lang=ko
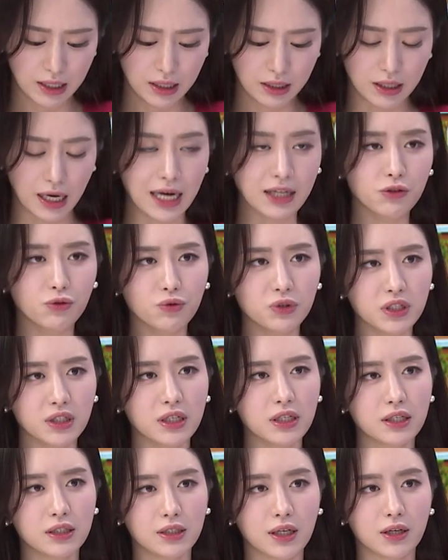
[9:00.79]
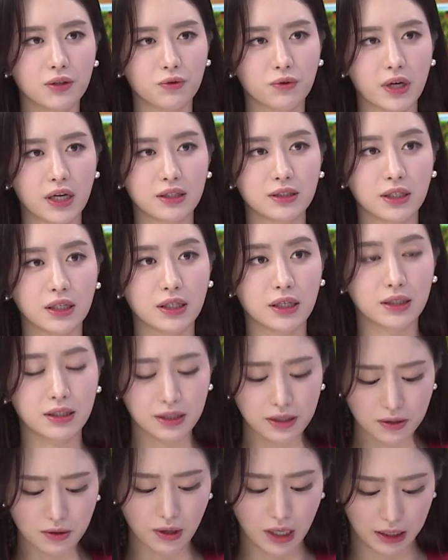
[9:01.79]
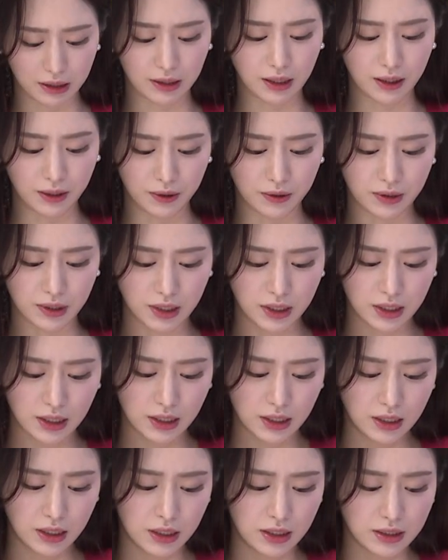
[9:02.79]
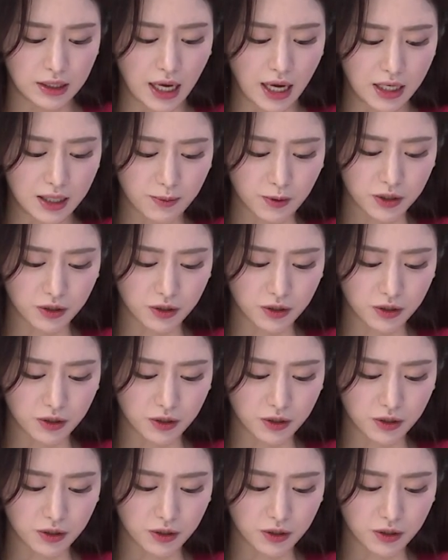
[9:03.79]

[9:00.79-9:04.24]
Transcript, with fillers: 그 한두 시간의 차이도 굉장히 클 것 같아요. 자, 이번